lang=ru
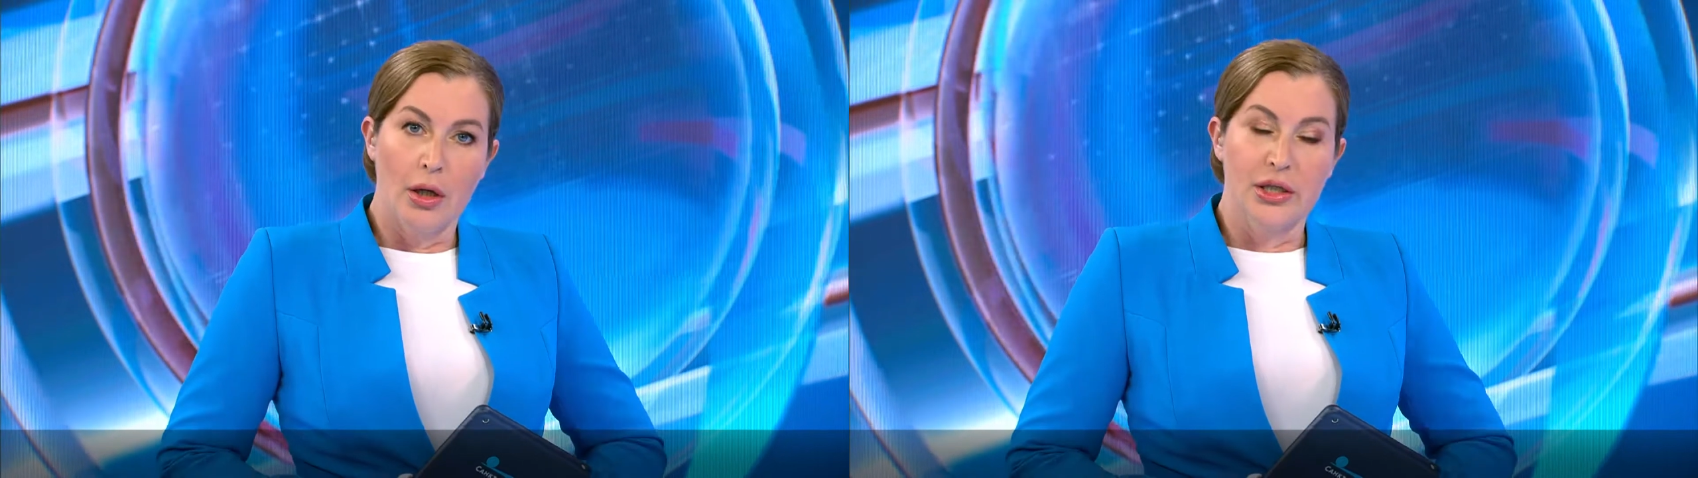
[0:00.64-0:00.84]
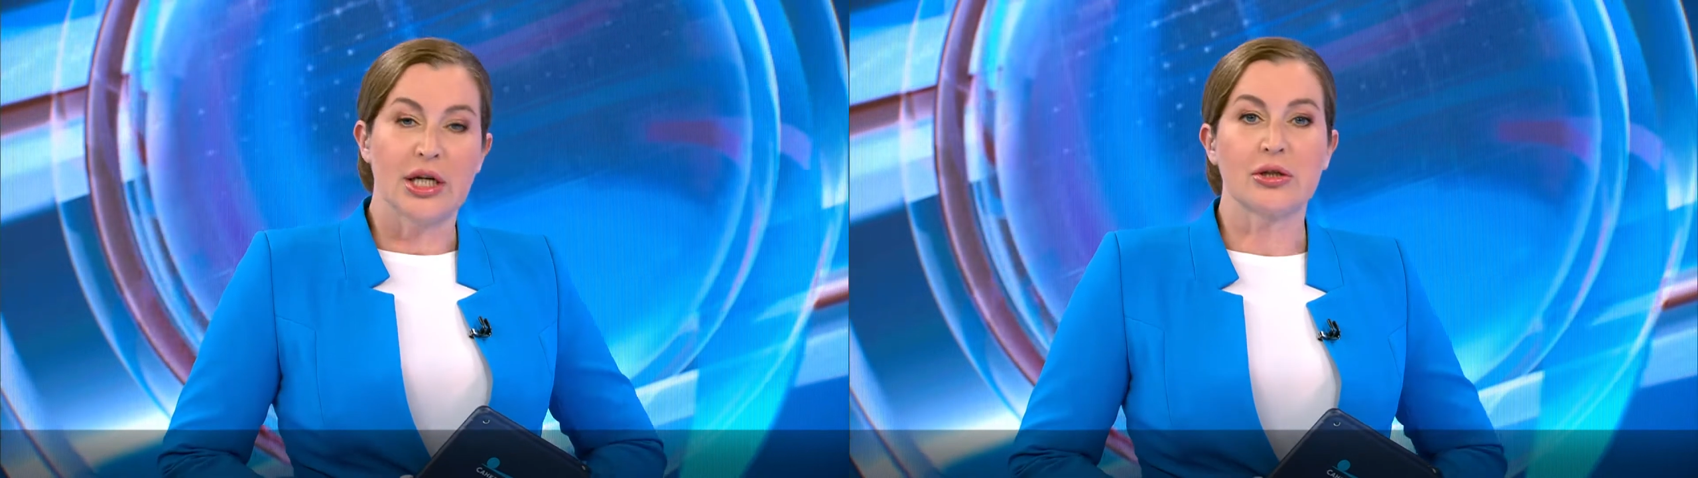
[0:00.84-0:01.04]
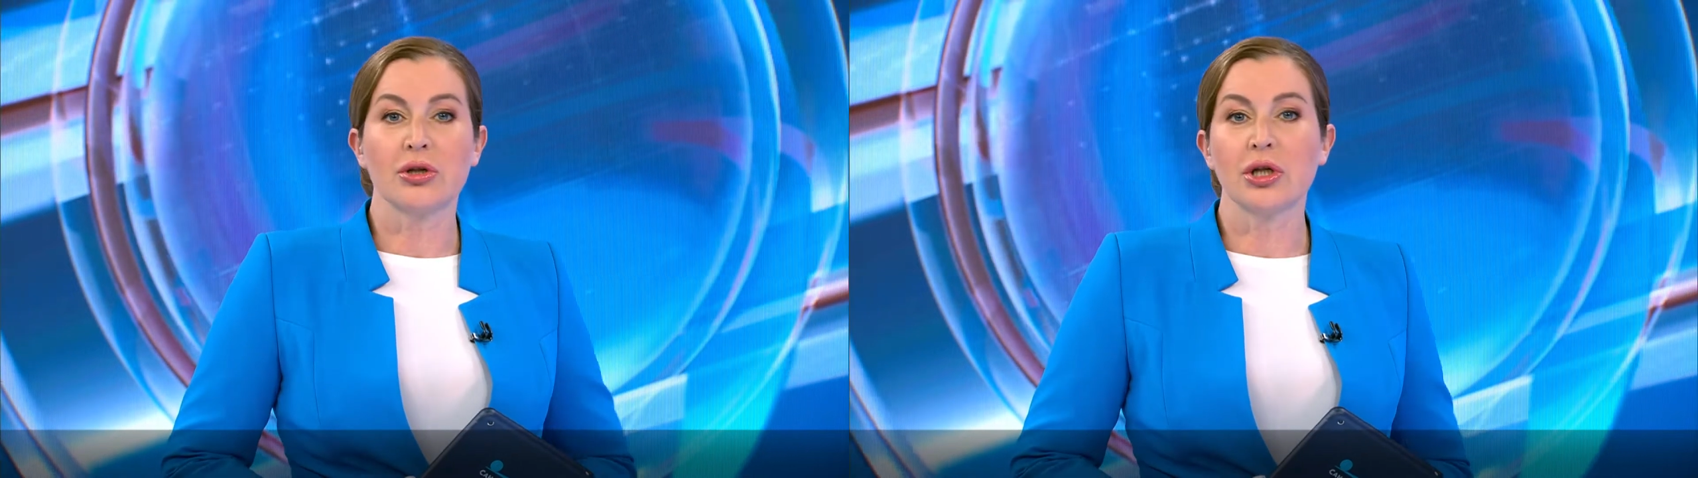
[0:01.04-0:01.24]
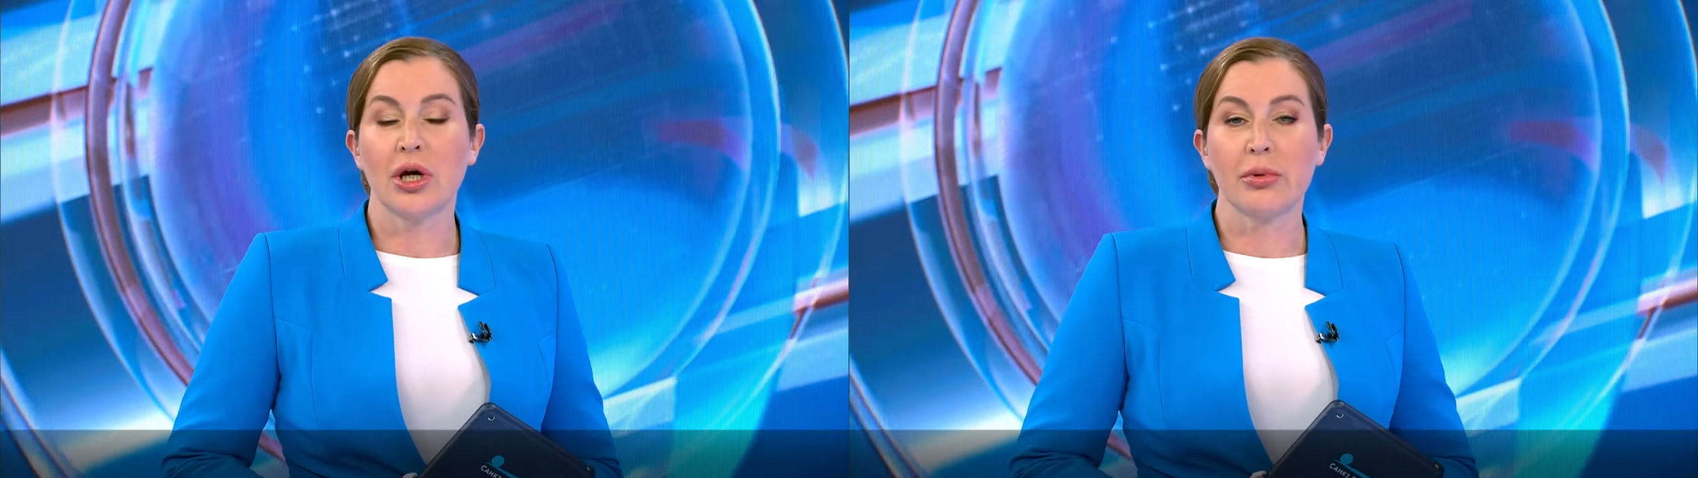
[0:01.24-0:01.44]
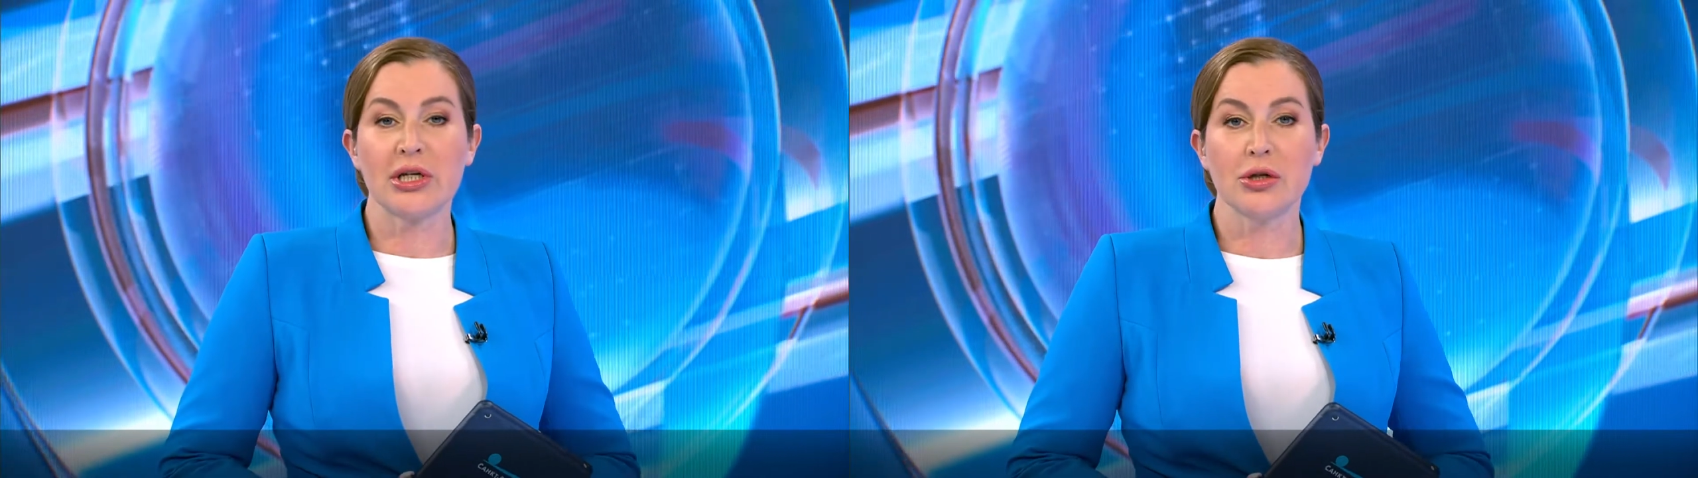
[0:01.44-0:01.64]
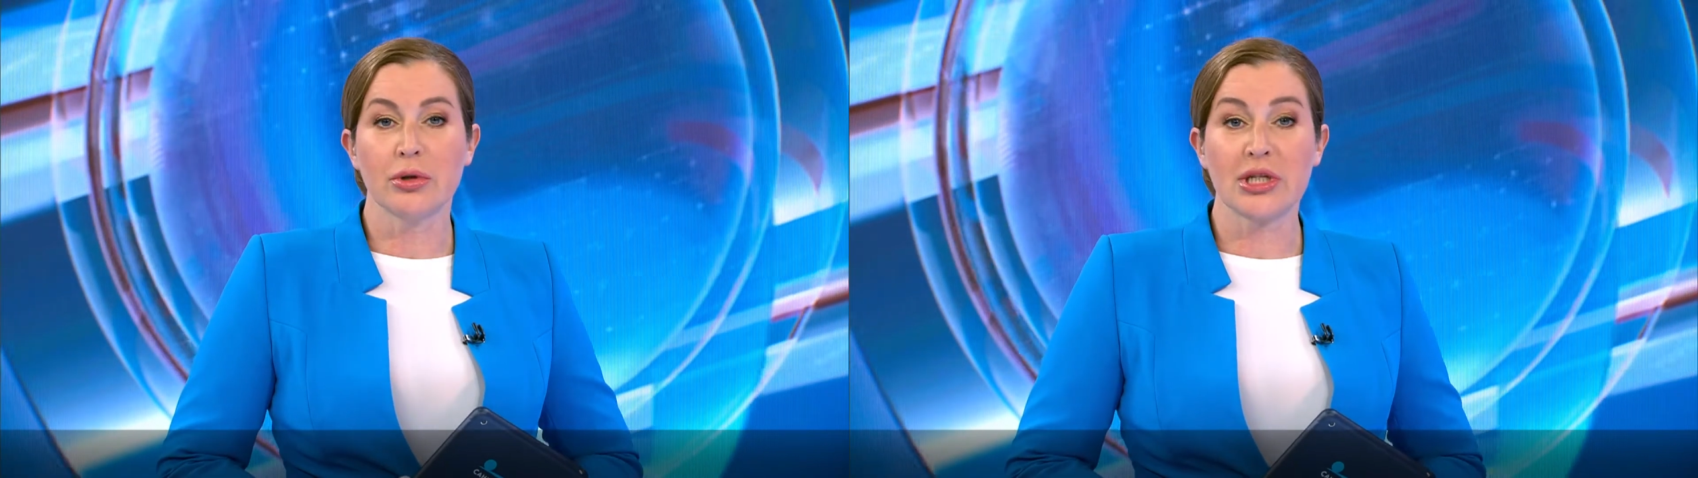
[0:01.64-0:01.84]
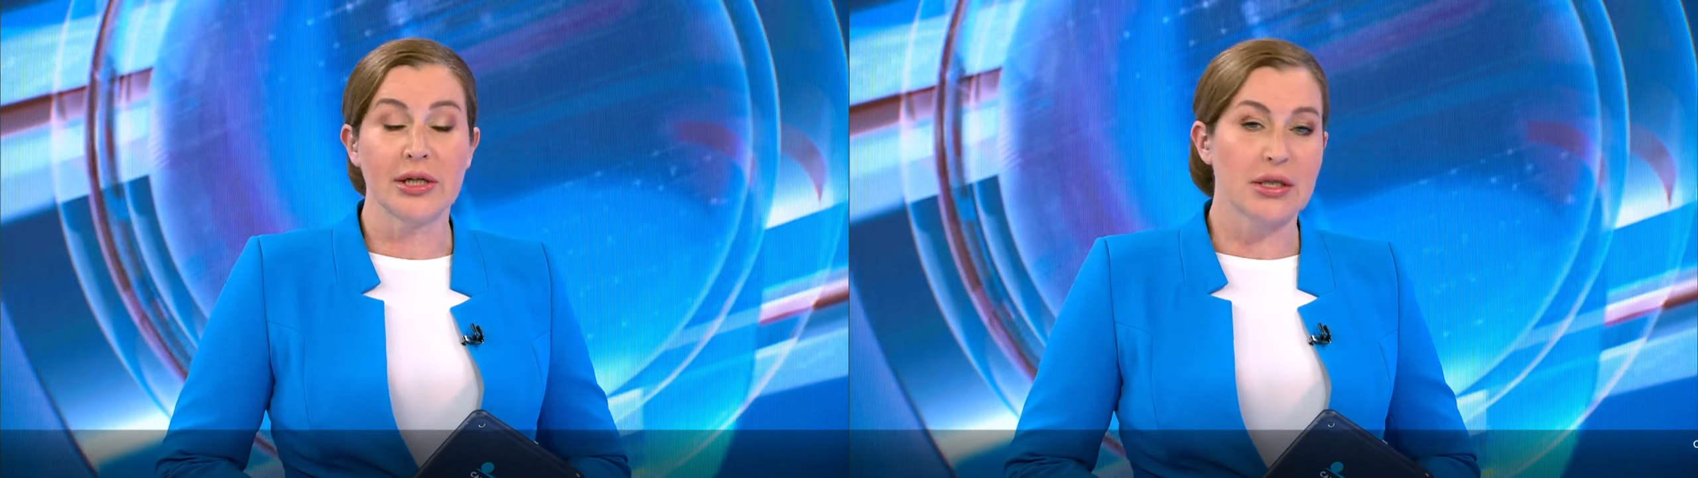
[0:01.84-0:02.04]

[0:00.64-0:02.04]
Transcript: Сотрудники областного